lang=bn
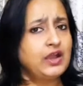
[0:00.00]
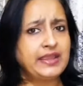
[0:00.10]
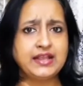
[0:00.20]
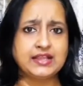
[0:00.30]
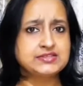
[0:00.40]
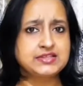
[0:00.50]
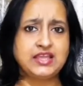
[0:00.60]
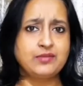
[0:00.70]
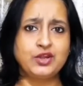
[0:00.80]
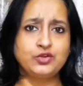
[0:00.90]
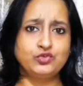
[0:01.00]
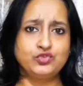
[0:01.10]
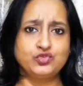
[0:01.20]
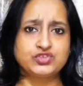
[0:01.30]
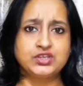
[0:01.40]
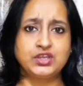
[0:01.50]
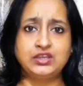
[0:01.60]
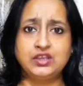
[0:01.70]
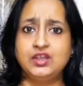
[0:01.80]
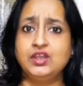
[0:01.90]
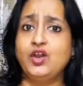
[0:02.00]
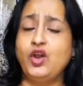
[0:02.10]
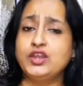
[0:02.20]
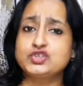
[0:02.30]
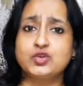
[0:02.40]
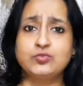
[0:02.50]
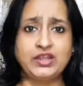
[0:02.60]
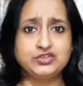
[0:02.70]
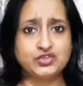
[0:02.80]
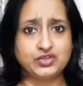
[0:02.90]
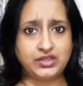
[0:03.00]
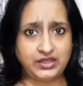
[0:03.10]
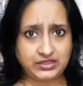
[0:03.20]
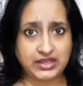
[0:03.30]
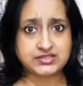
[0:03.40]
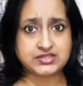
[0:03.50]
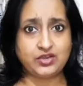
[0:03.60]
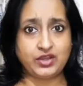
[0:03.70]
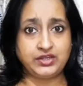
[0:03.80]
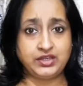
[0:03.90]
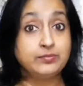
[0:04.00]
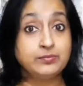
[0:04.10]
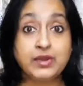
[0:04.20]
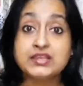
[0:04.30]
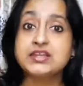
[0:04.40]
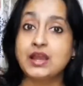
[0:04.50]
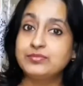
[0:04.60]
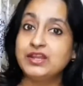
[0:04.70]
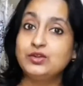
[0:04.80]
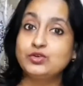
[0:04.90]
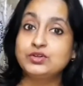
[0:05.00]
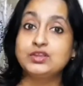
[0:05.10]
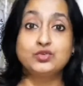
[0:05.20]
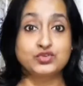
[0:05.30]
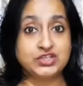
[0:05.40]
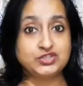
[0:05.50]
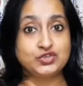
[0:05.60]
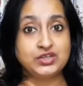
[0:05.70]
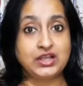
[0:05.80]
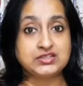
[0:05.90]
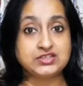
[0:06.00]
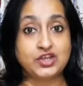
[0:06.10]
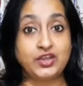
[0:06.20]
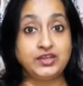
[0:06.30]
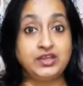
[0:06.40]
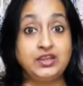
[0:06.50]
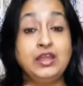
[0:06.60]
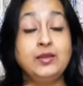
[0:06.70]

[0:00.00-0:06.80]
এই কাজটাতে আমার কোনো দোষ নেই হয় সময়ের জন্য এই কাজটা হয়নি বা সামনের লোকটা দোষের জন্য কাজটা হয়নি